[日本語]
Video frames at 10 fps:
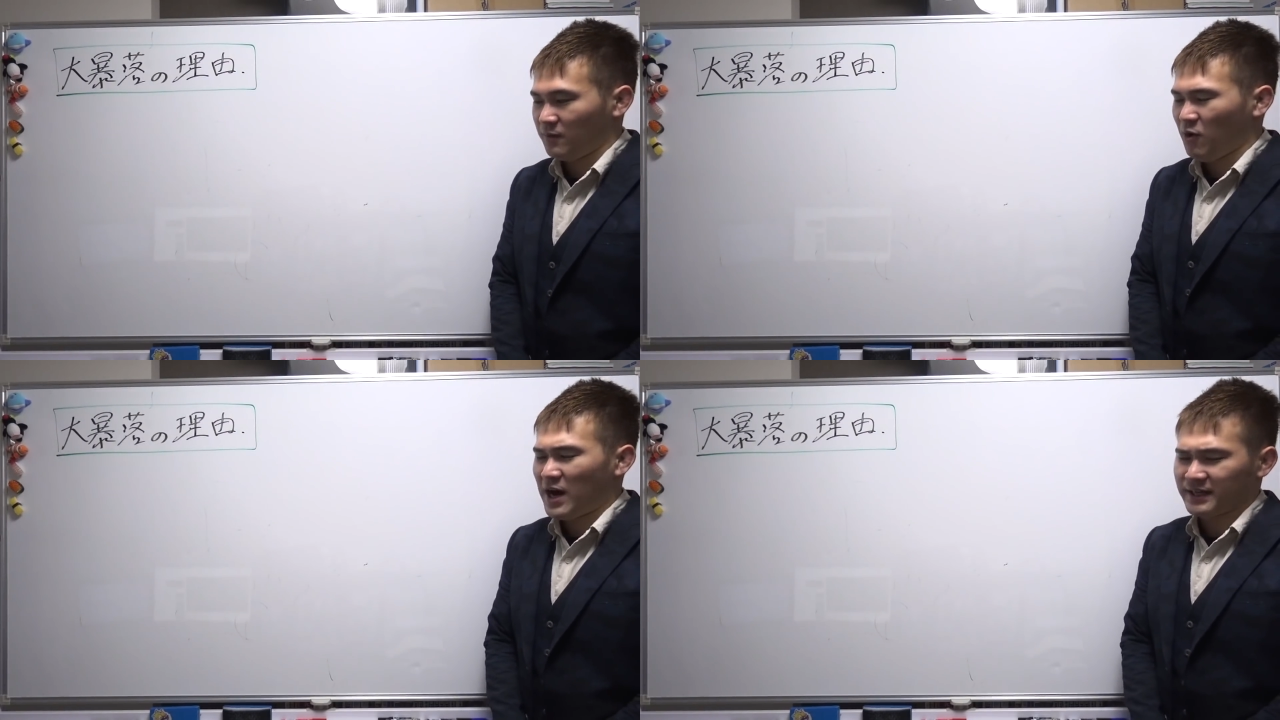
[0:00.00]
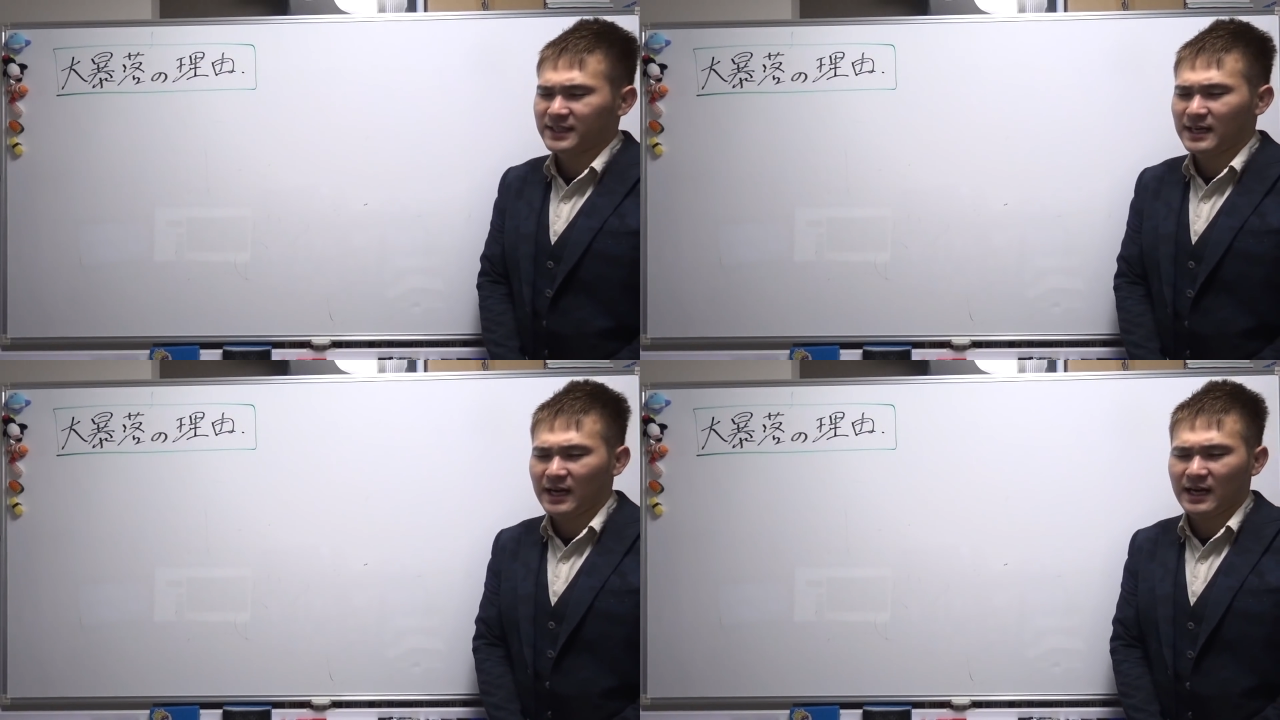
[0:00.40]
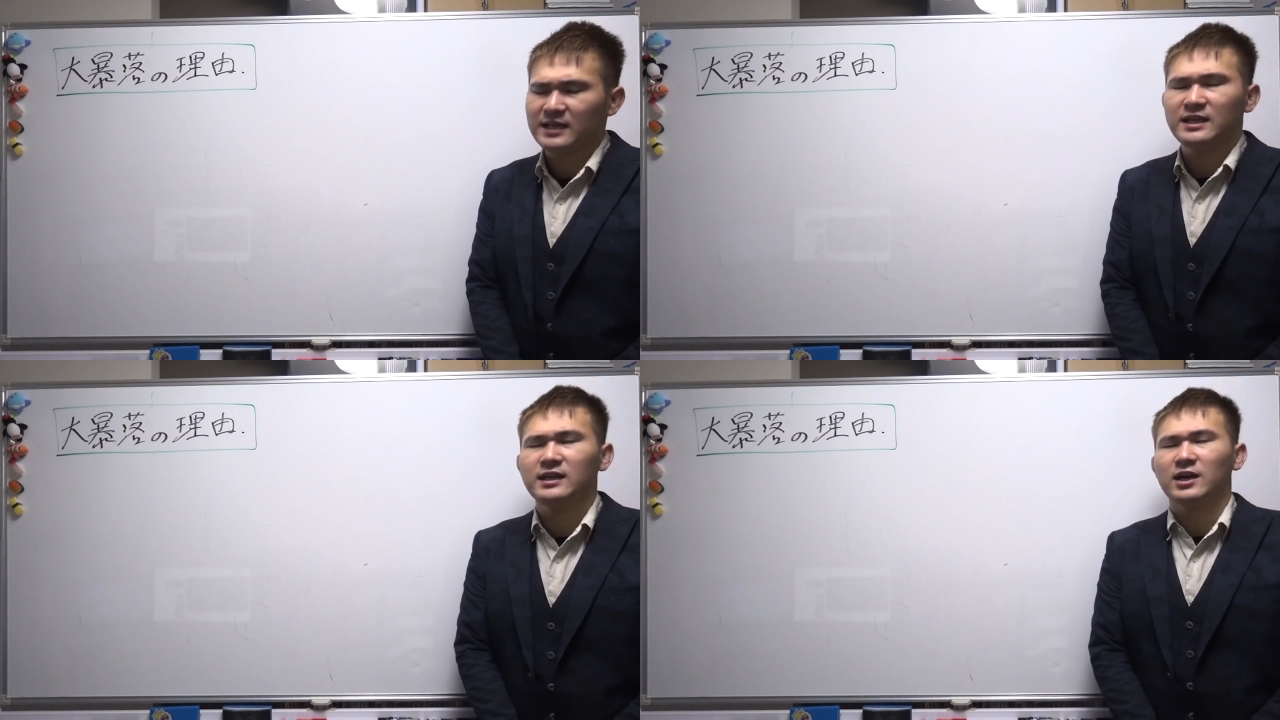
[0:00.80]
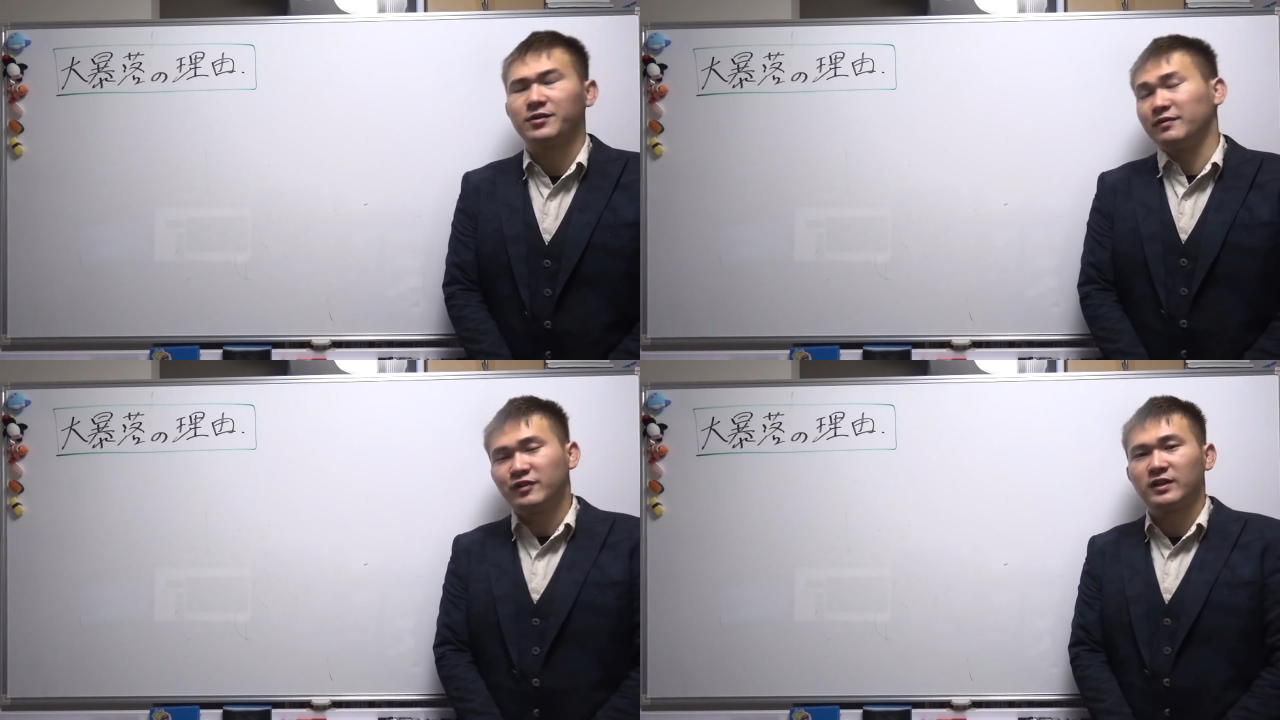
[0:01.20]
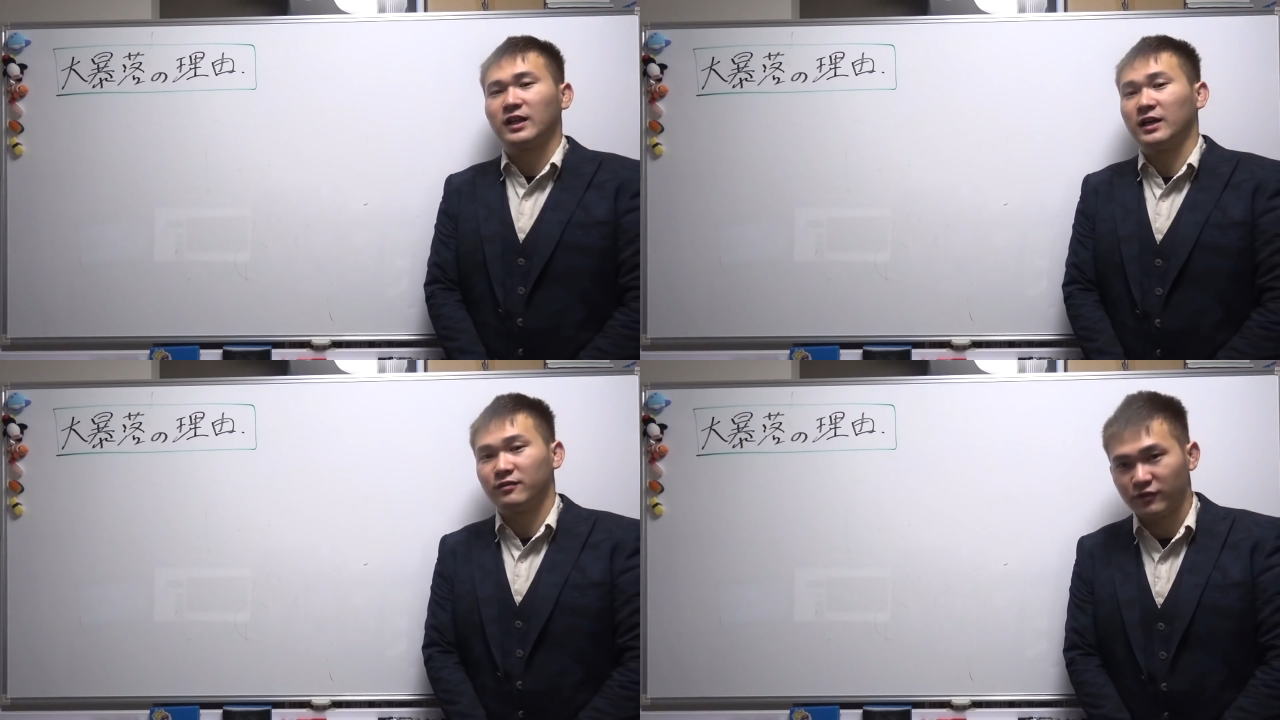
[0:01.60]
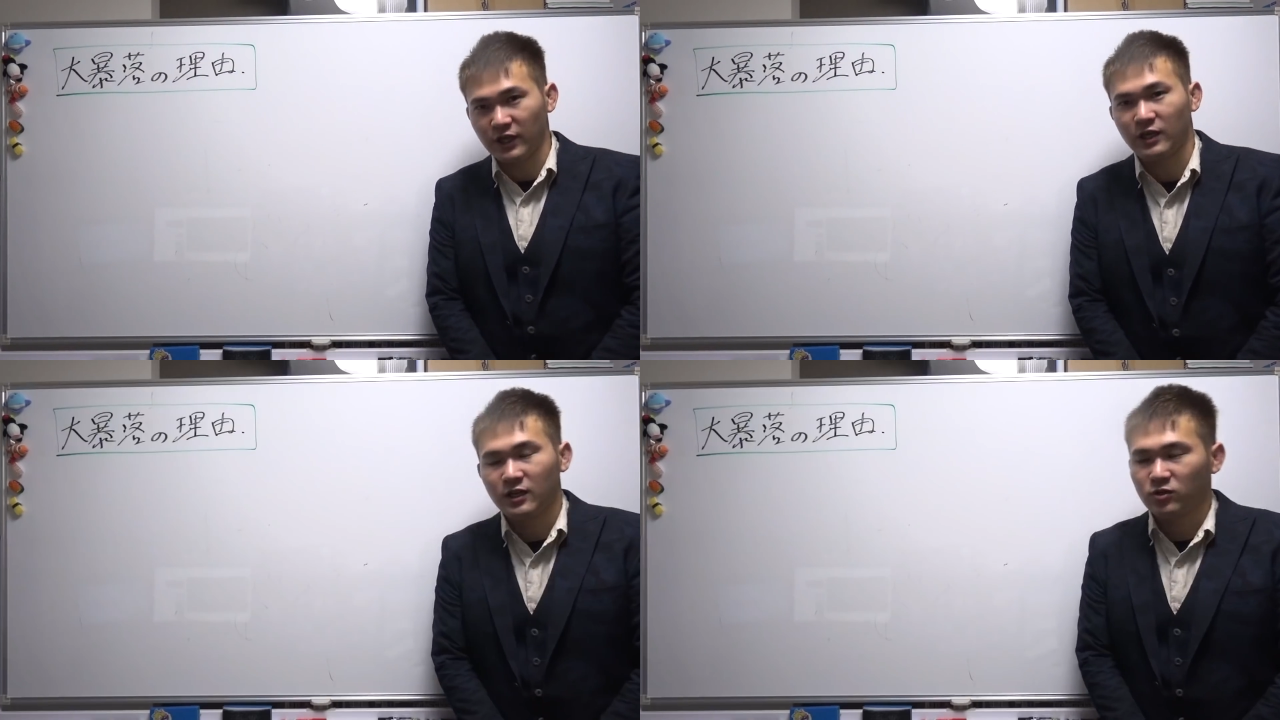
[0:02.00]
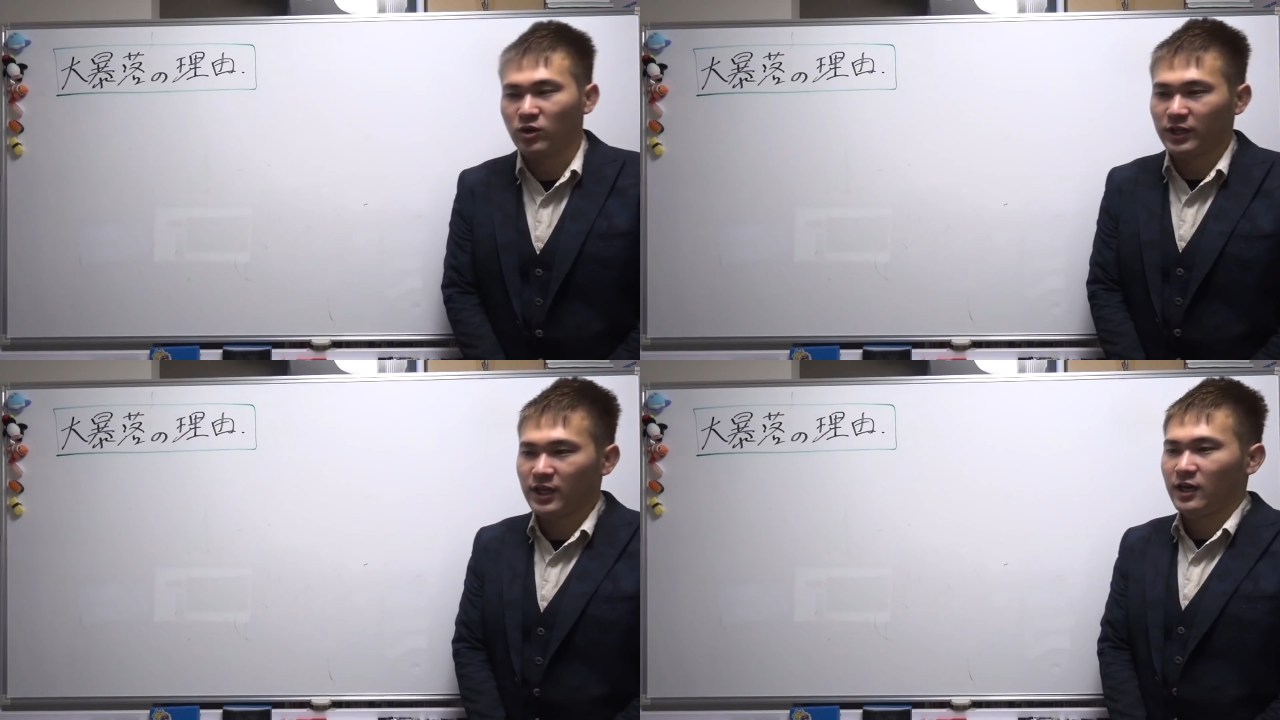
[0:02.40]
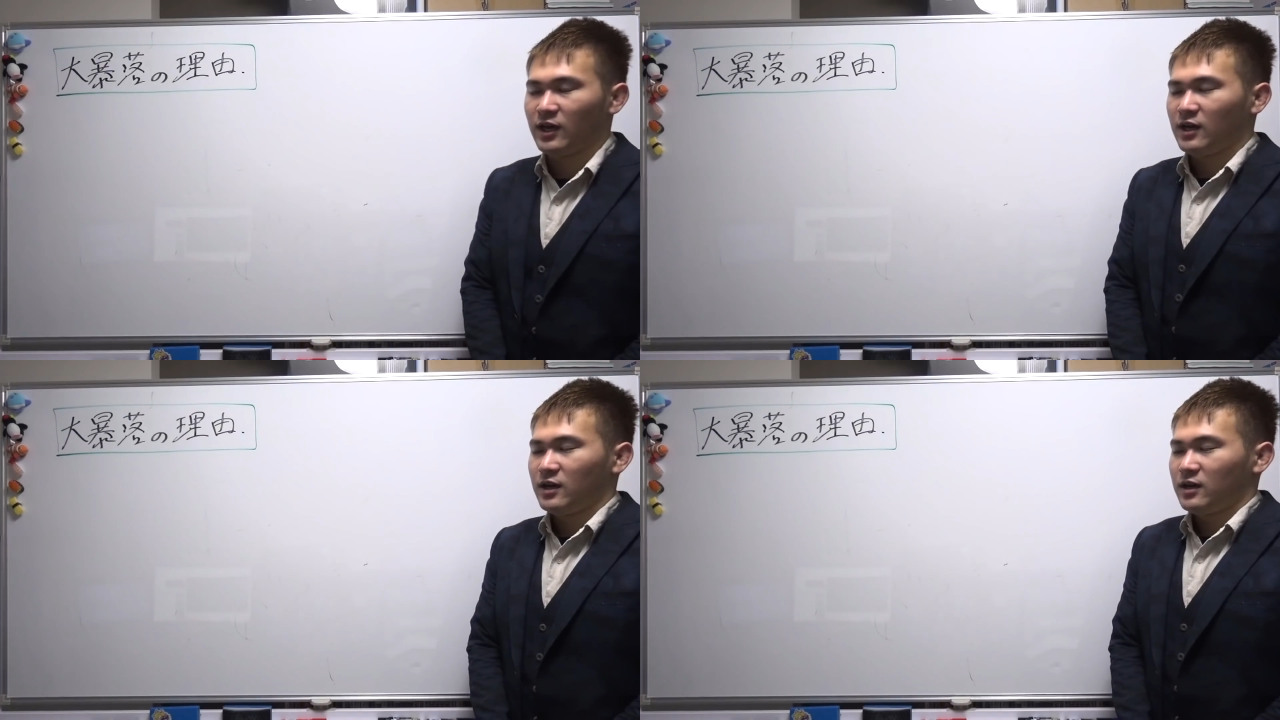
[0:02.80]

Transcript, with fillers: もう明らかに、あるいはセンターですね、とかで、